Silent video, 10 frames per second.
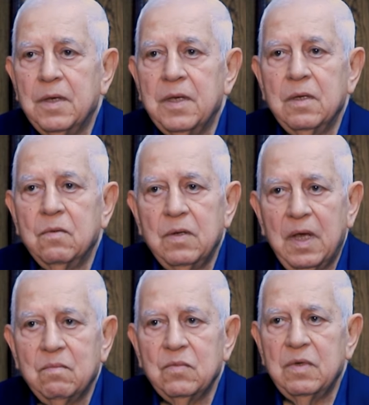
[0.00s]
اي
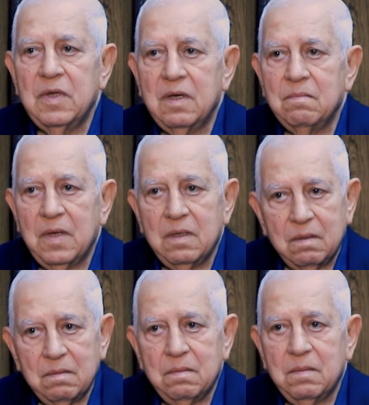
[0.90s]
والحمد لله
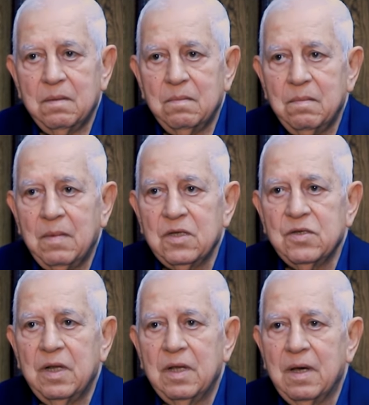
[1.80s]

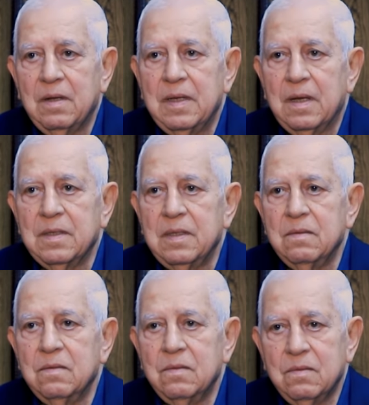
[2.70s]
ماشي الحال
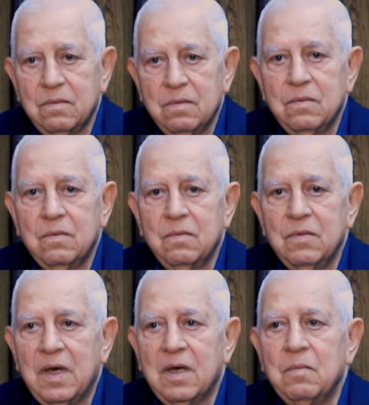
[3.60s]
يعني
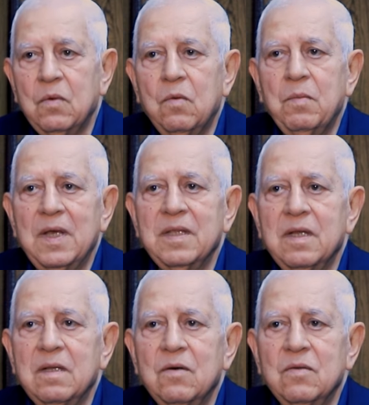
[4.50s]
ونعم
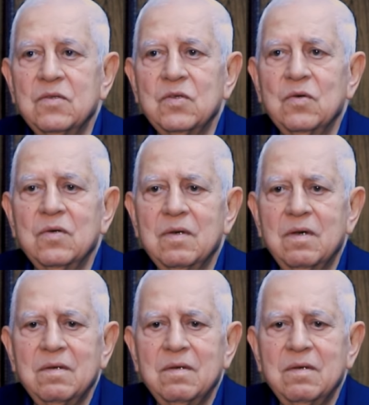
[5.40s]
وبعدين هو السوق